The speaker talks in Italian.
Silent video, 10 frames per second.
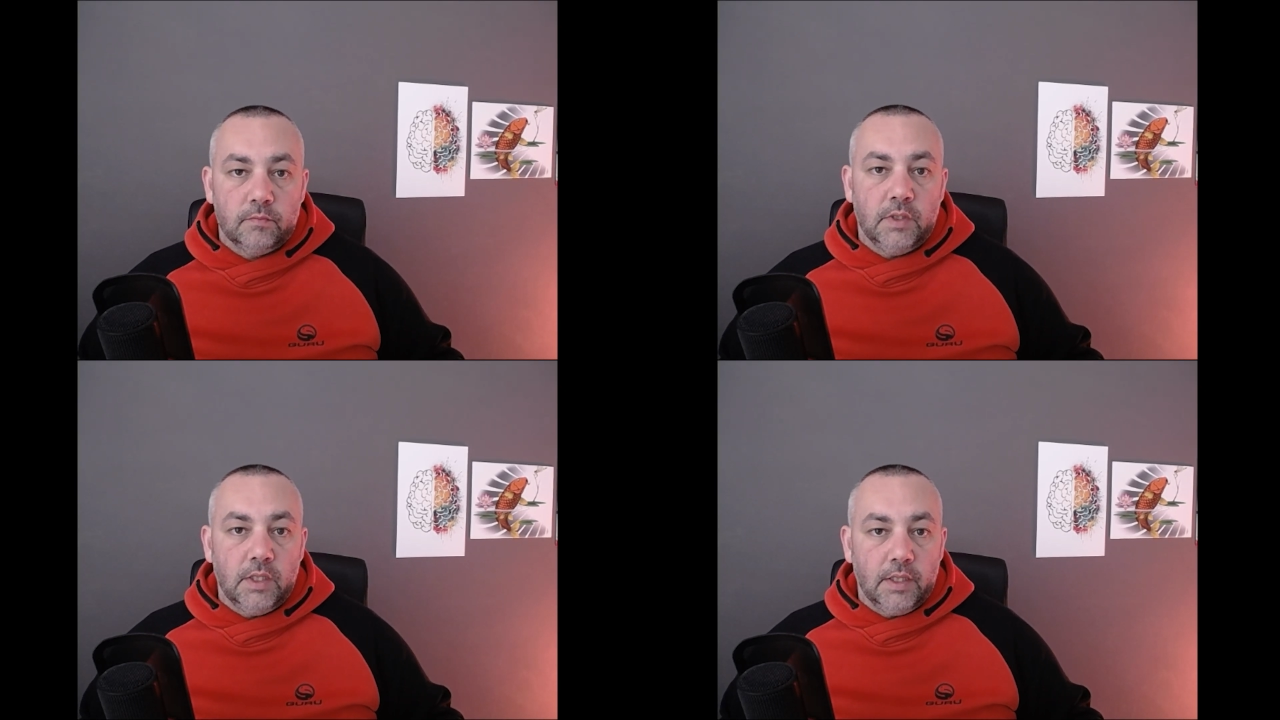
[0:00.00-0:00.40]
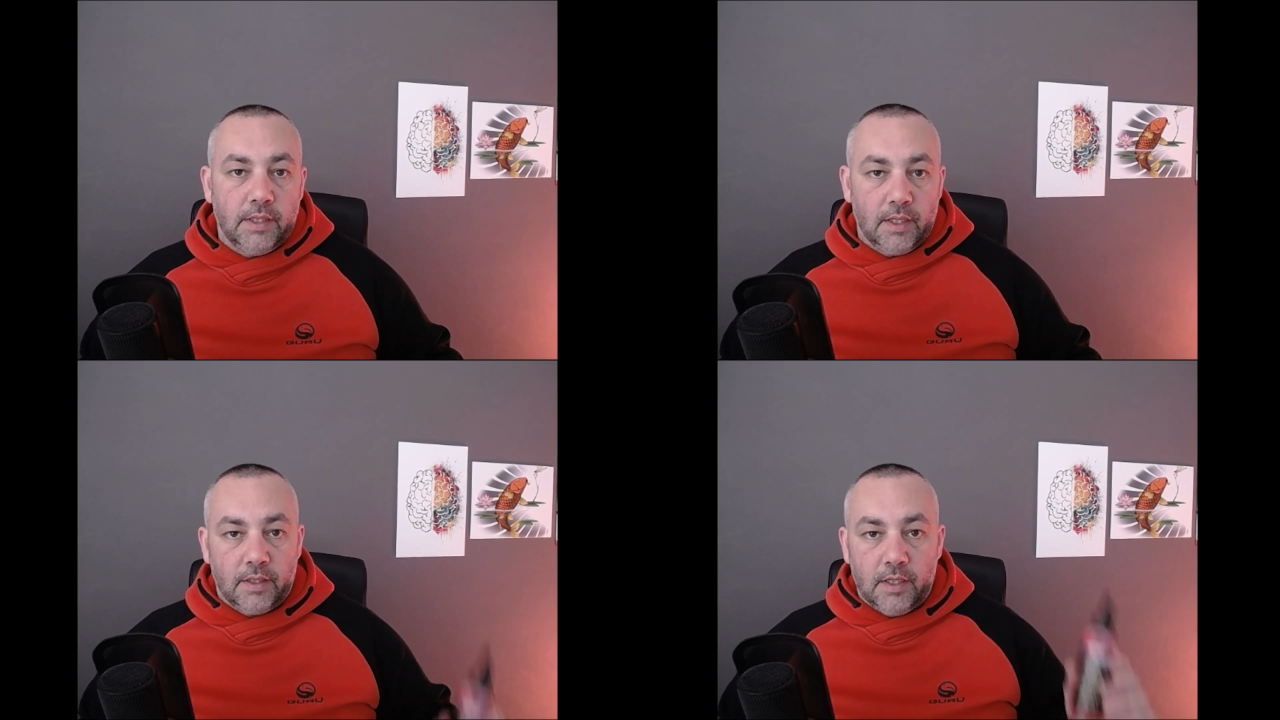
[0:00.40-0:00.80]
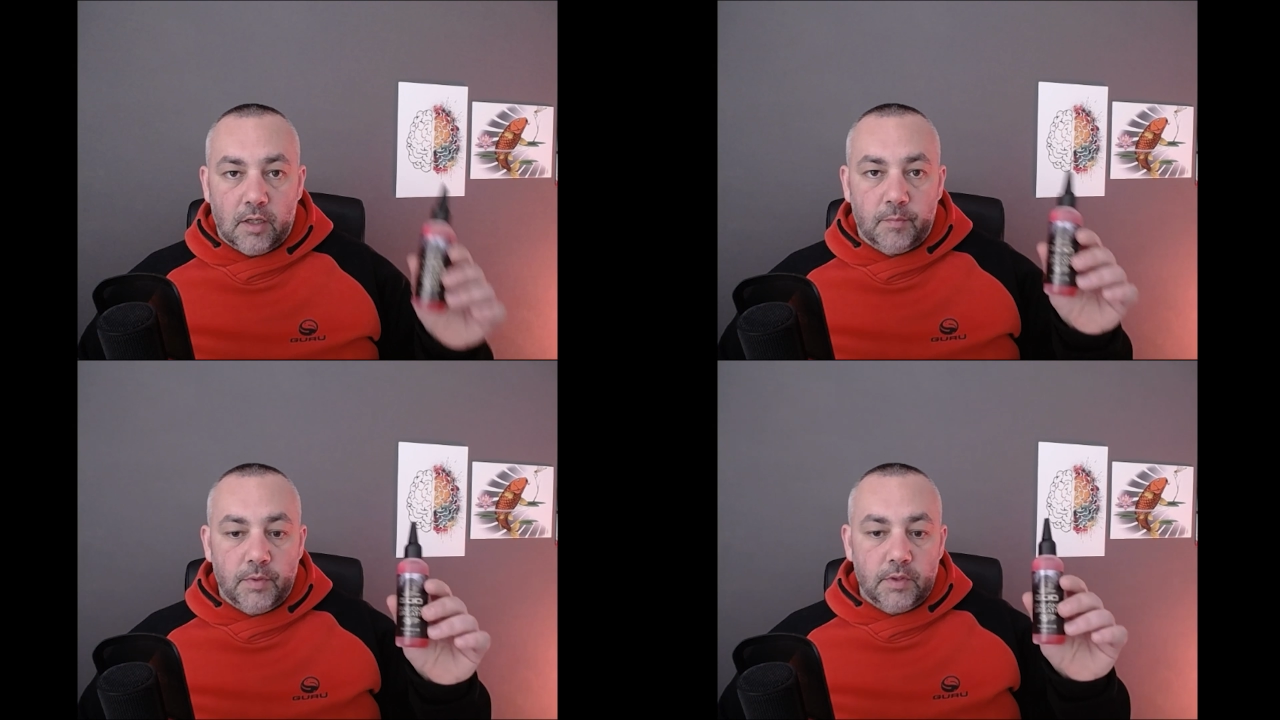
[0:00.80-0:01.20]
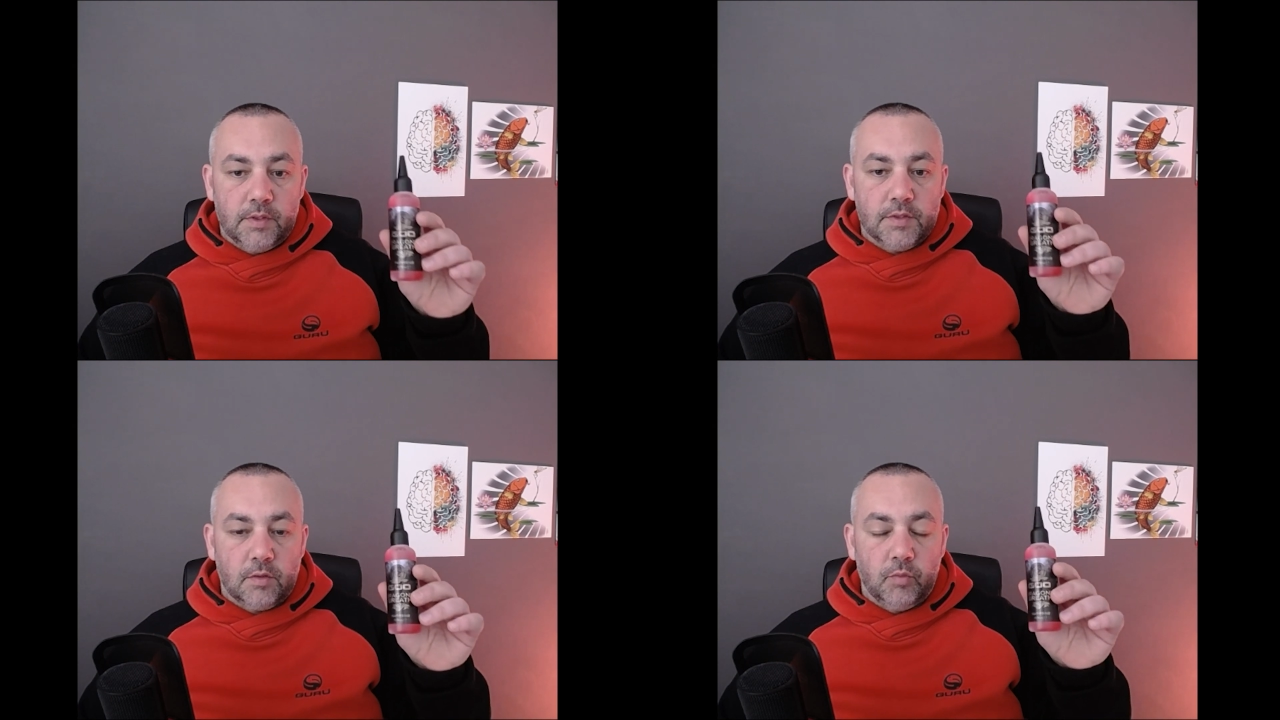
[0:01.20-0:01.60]
di Chiana Carp
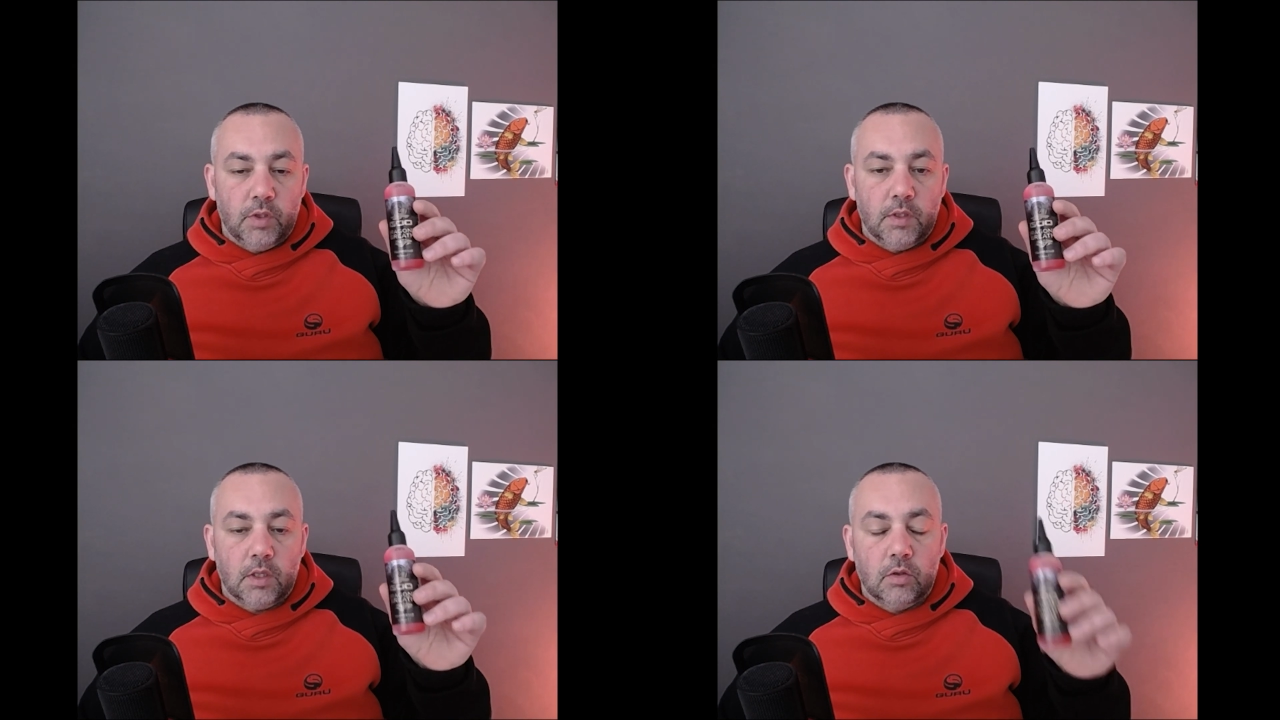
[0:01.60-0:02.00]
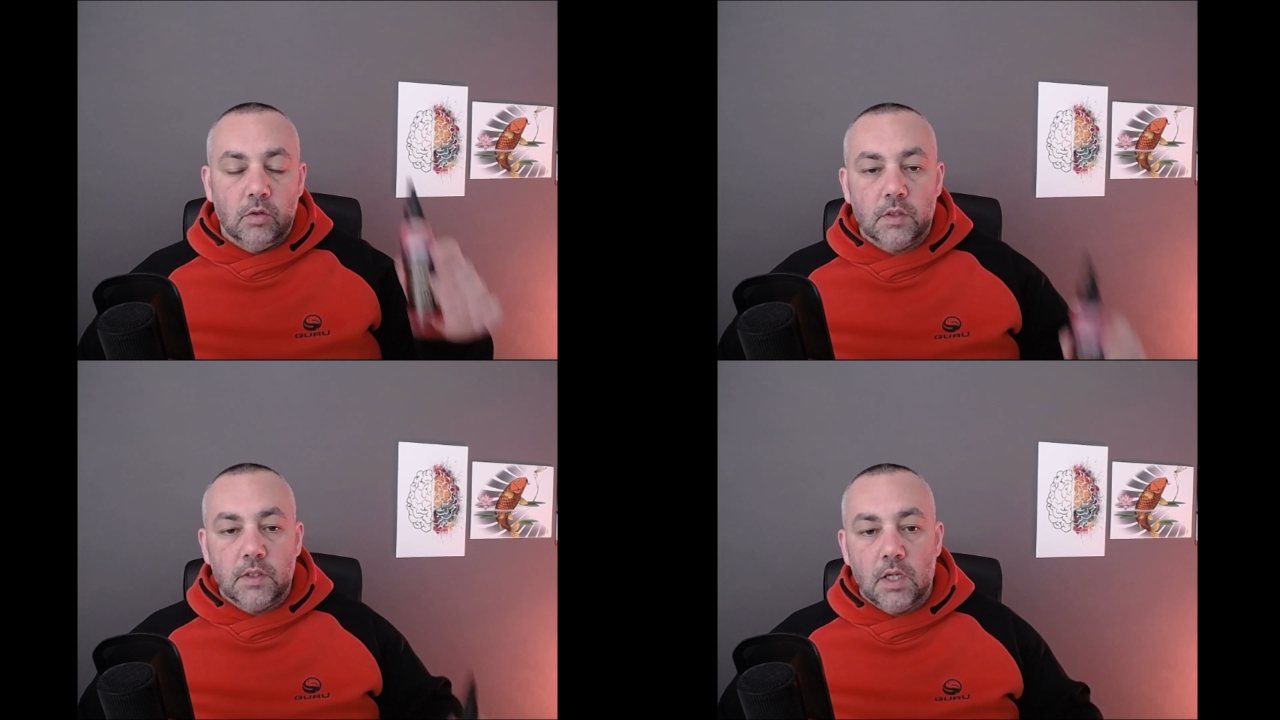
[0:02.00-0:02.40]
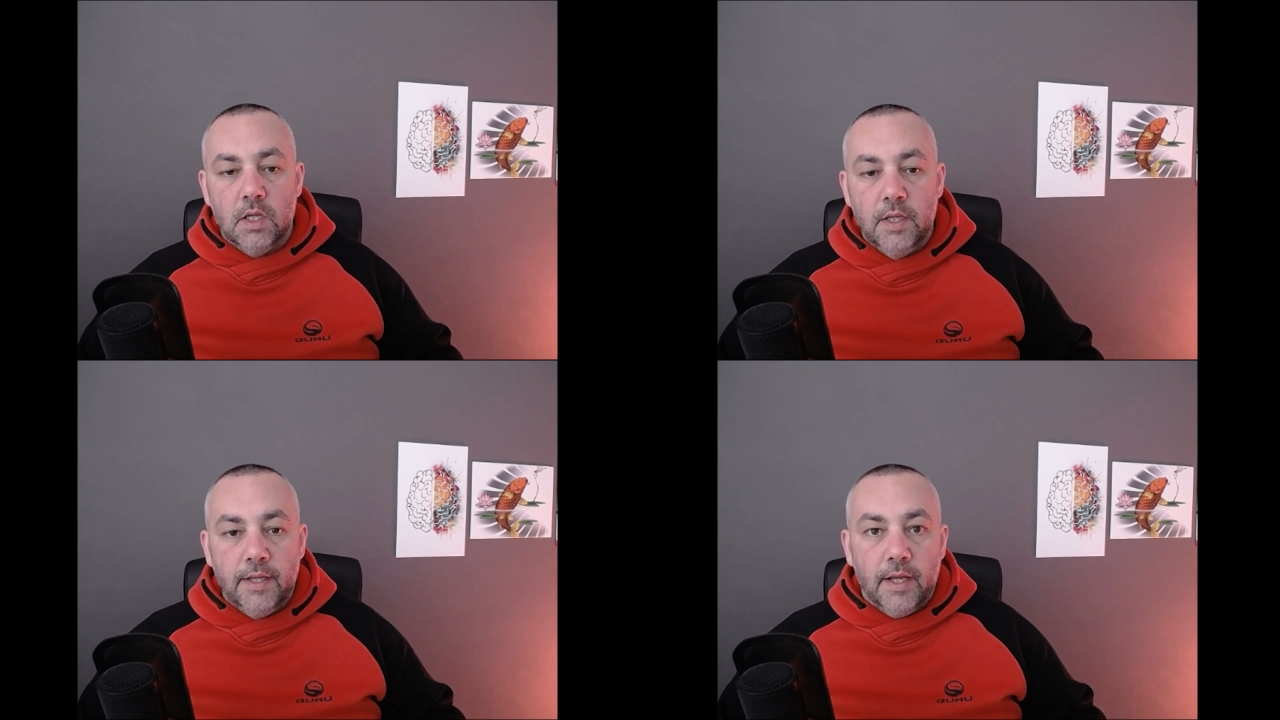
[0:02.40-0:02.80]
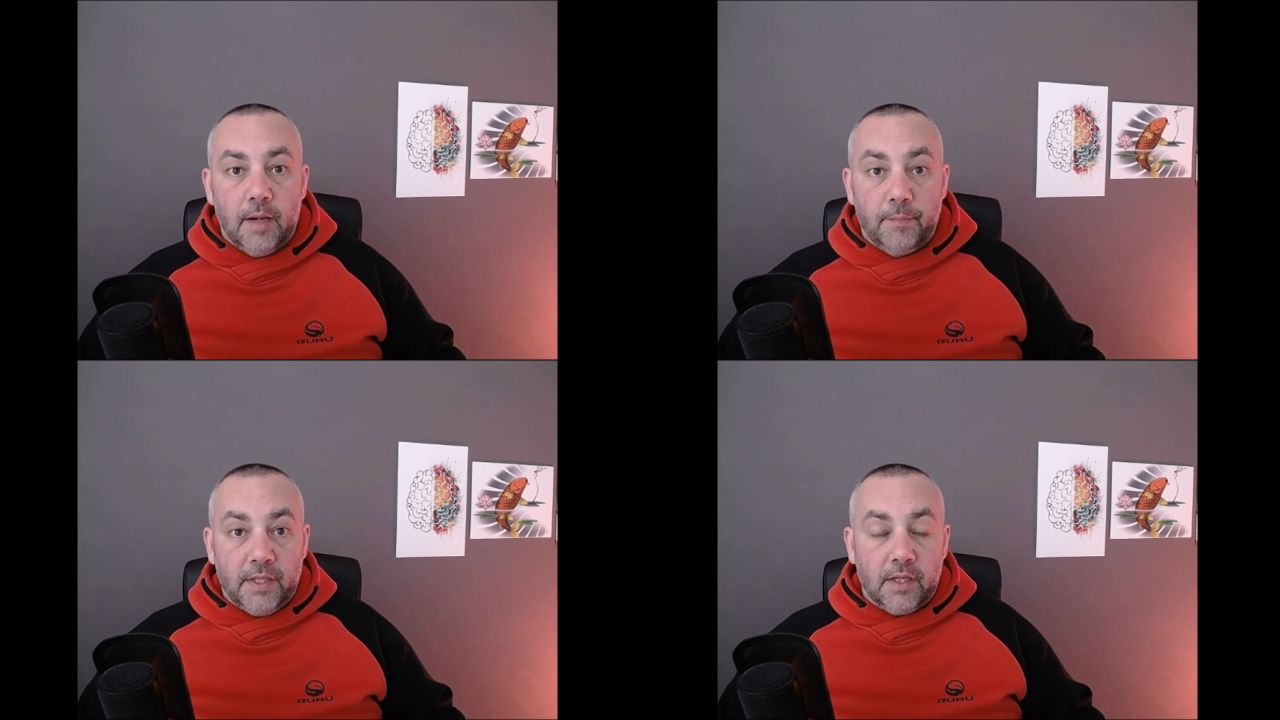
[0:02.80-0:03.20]
distribuiti da Corda
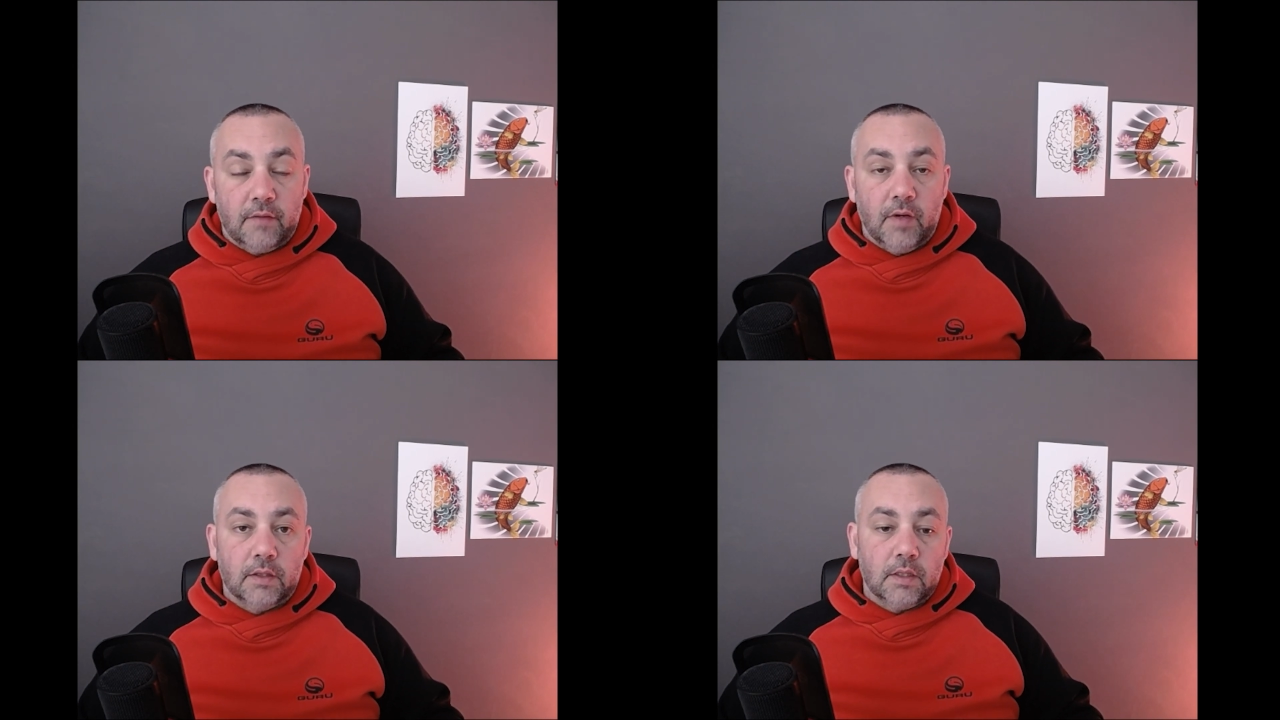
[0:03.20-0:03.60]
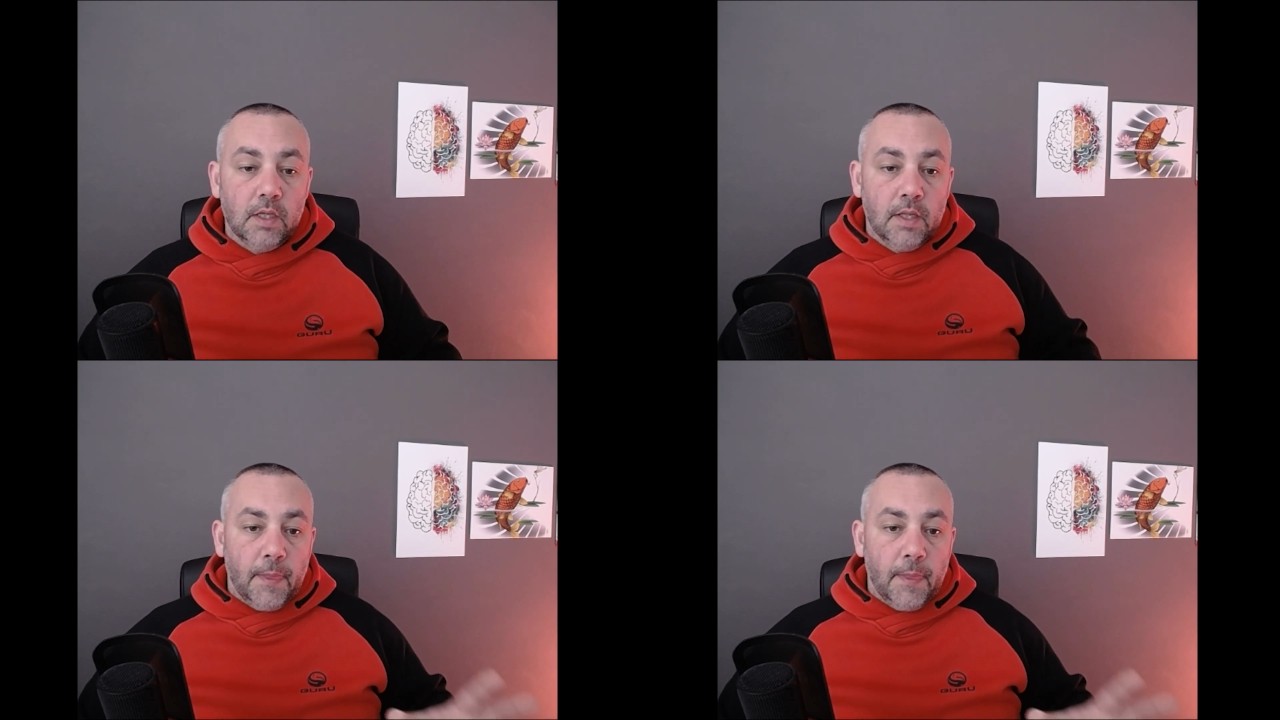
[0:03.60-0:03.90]
appena arrivati